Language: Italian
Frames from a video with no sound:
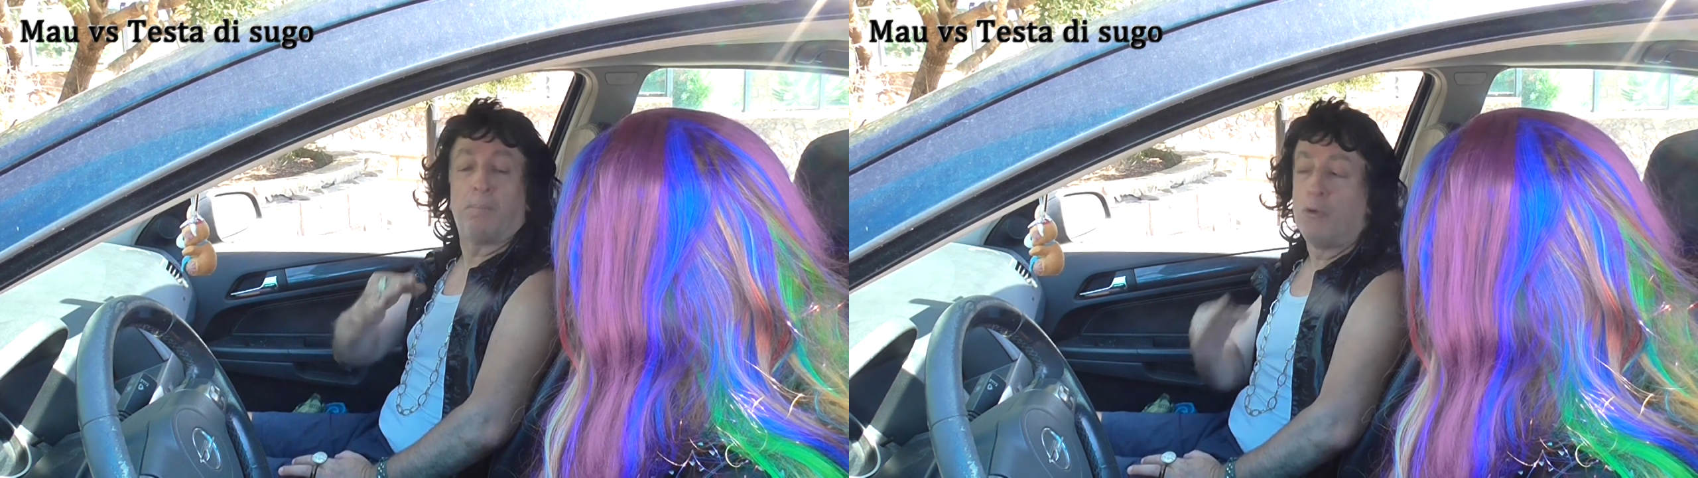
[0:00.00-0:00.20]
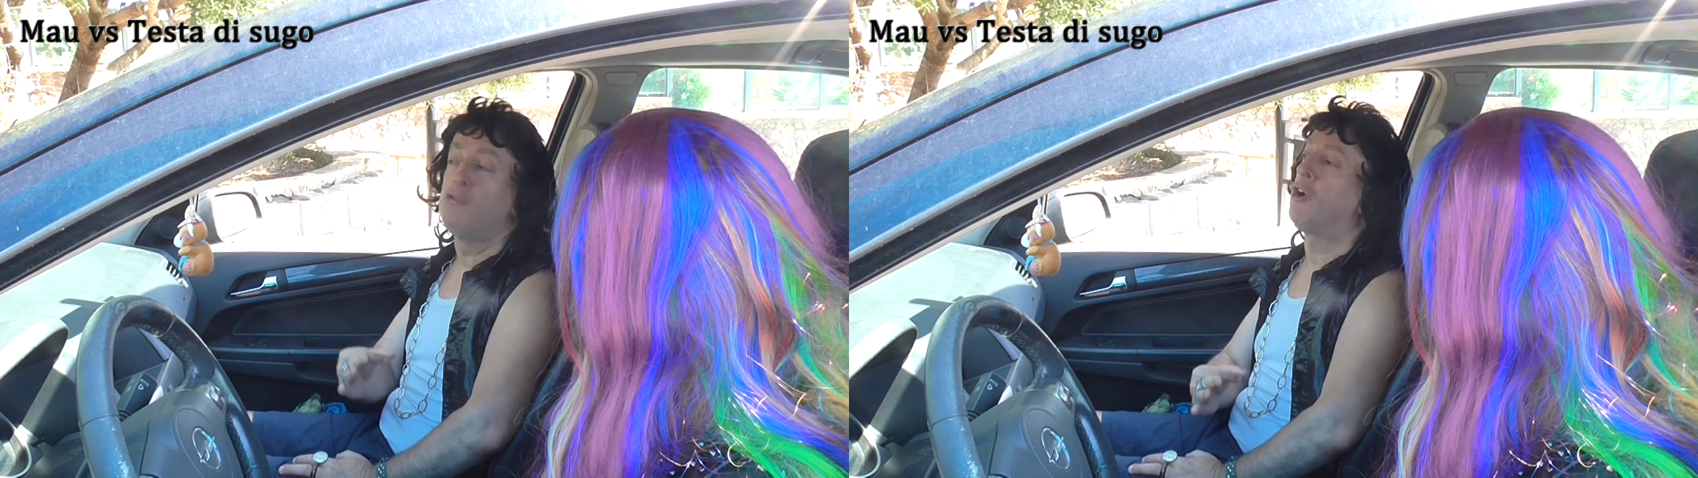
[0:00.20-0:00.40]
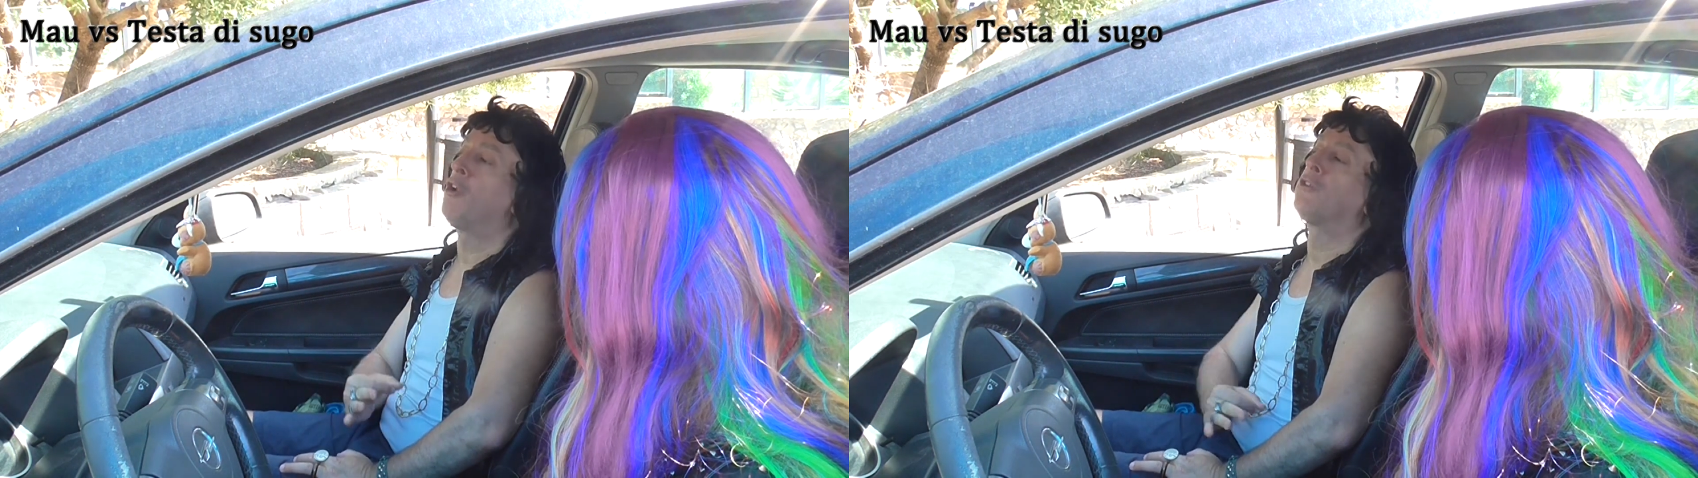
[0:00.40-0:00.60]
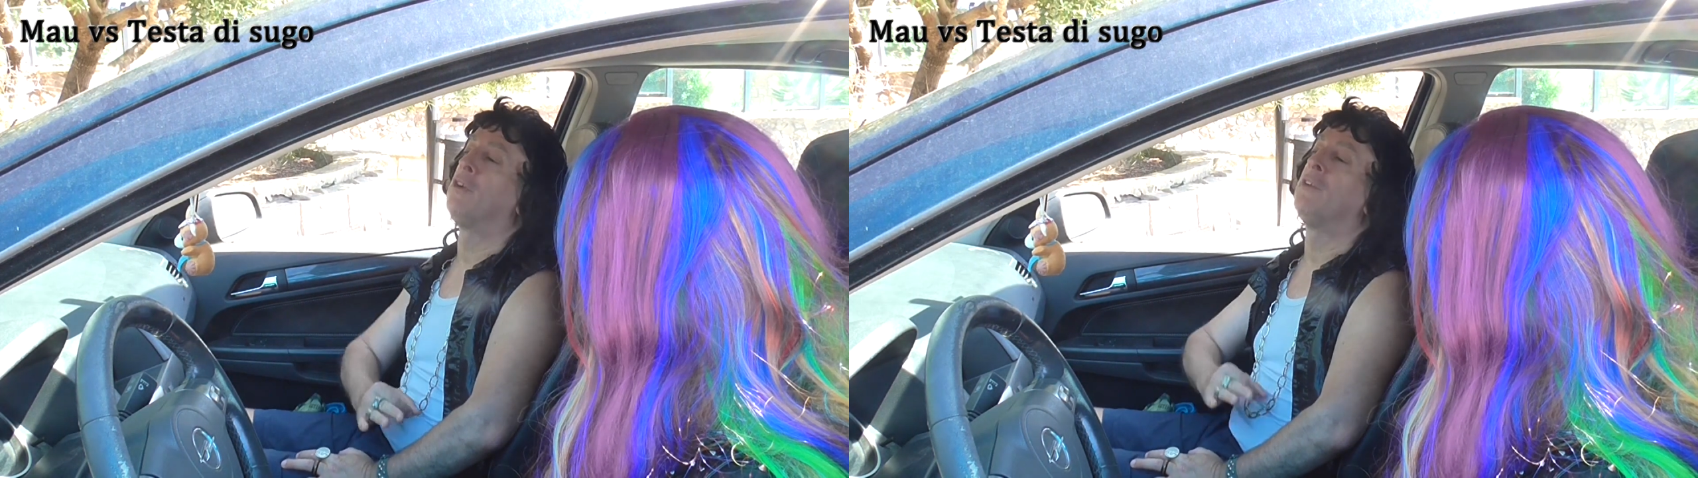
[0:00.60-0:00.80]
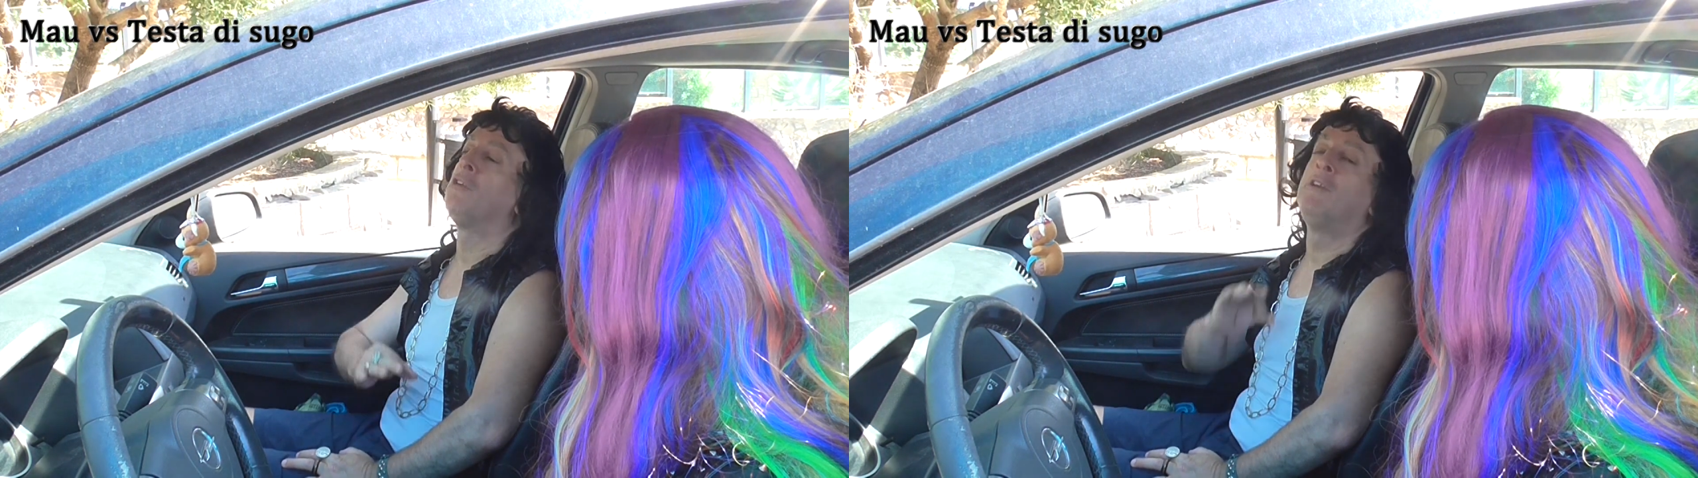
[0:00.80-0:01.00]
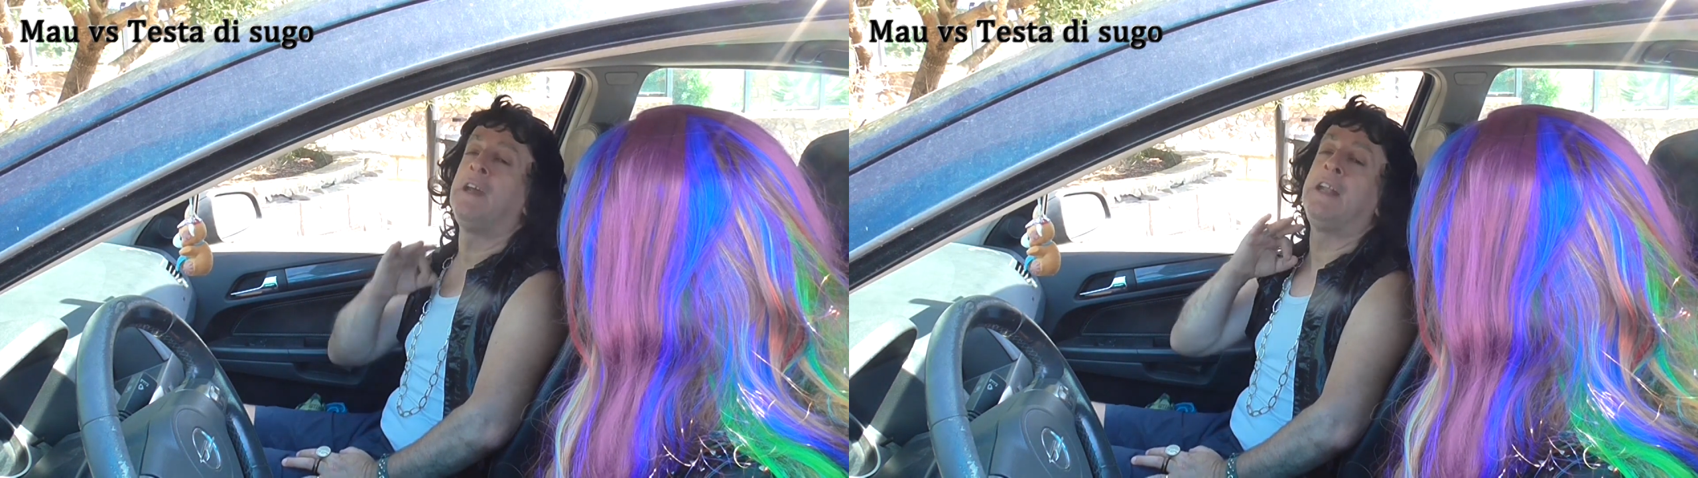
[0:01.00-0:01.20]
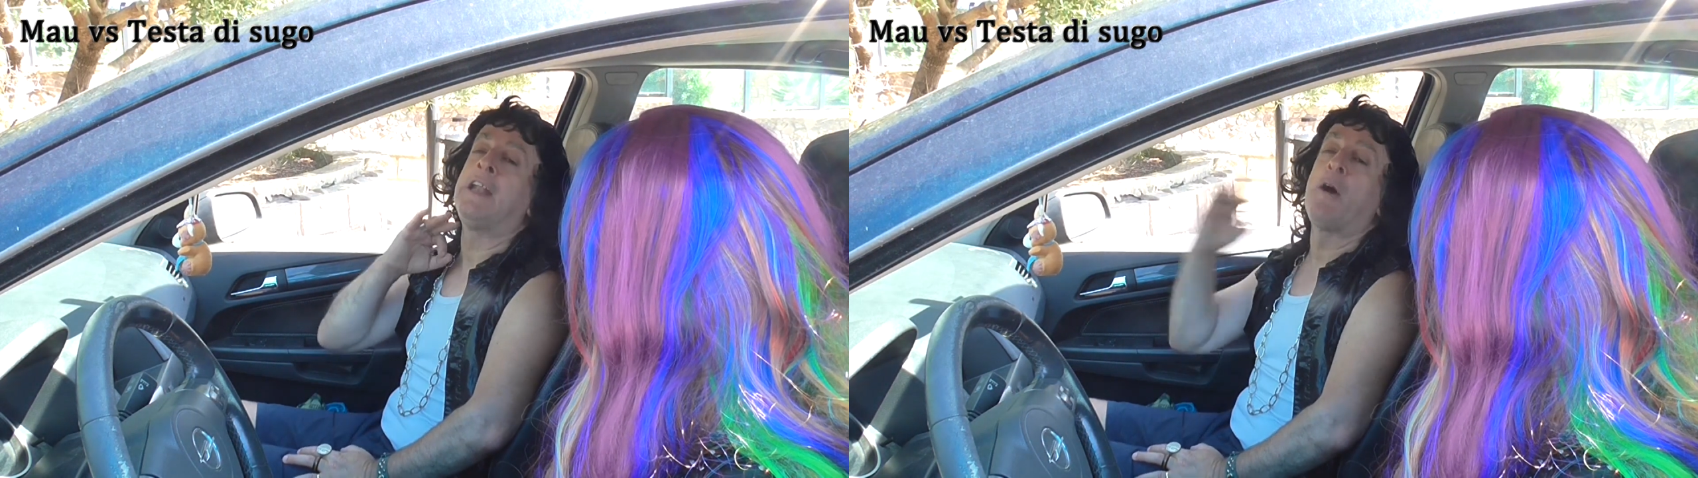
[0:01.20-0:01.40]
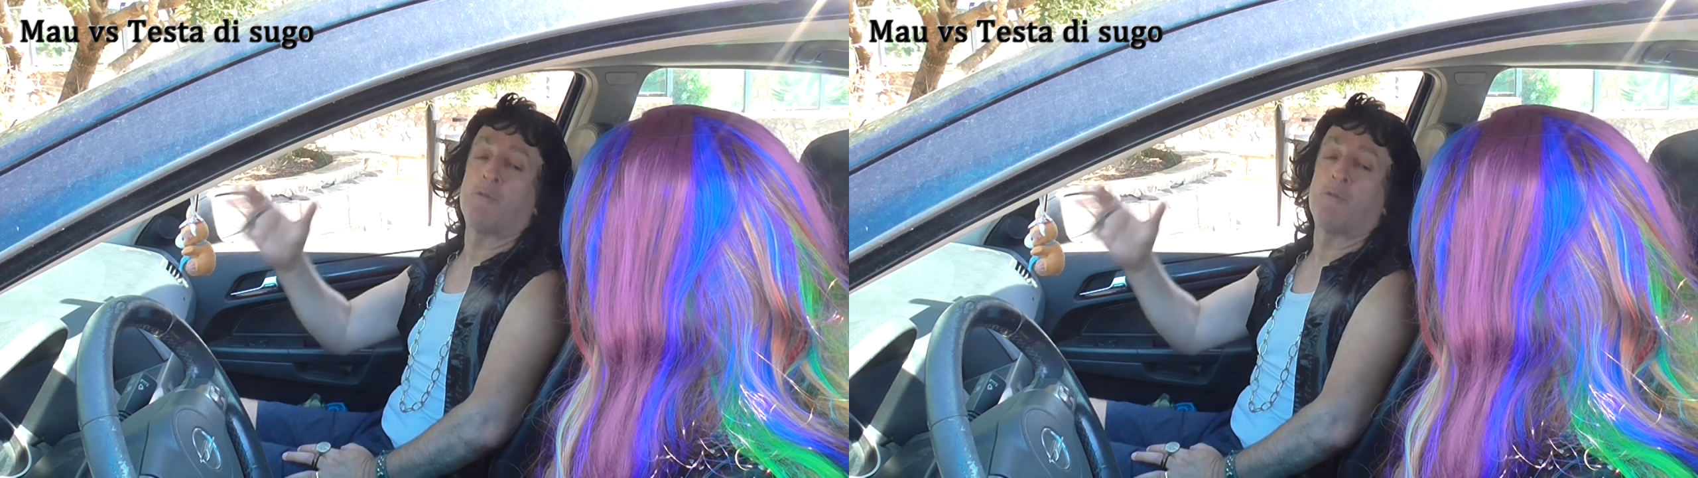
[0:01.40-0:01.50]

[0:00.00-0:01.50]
pugno che lo trovano in, in,